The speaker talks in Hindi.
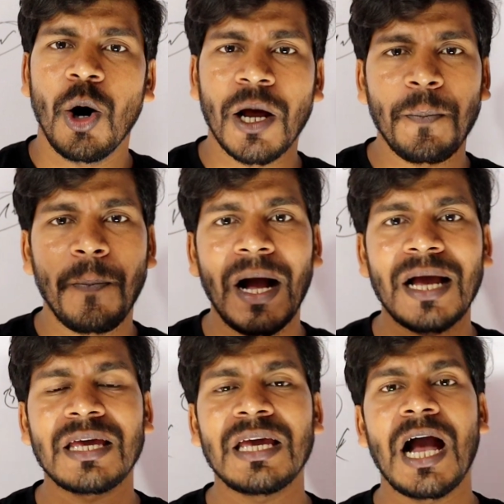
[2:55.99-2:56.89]
और
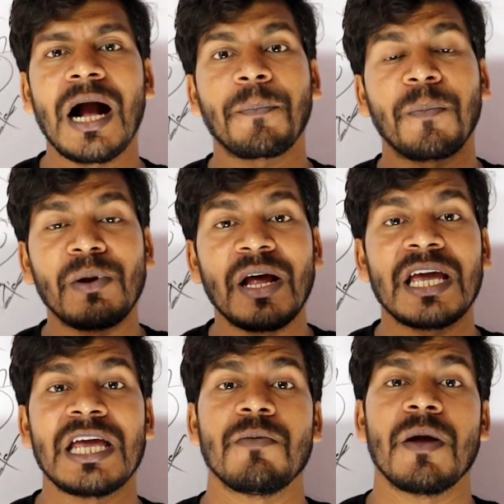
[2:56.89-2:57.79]
बाकी आप
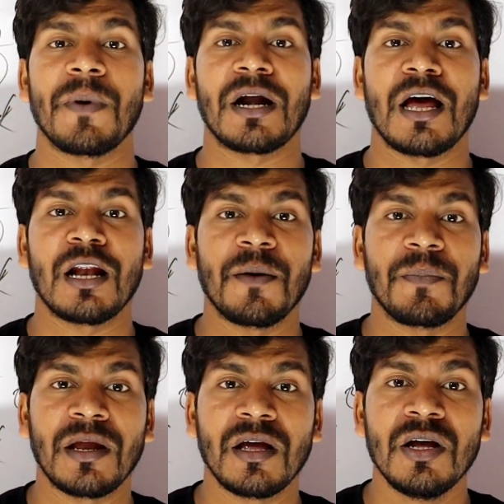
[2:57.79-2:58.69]
नहीं भी पढ़ा ना
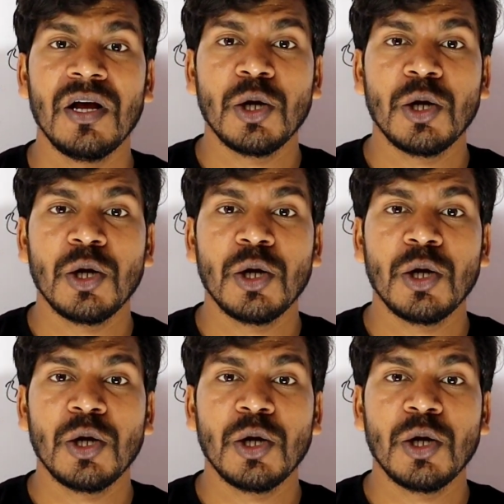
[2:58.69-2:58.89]
आपने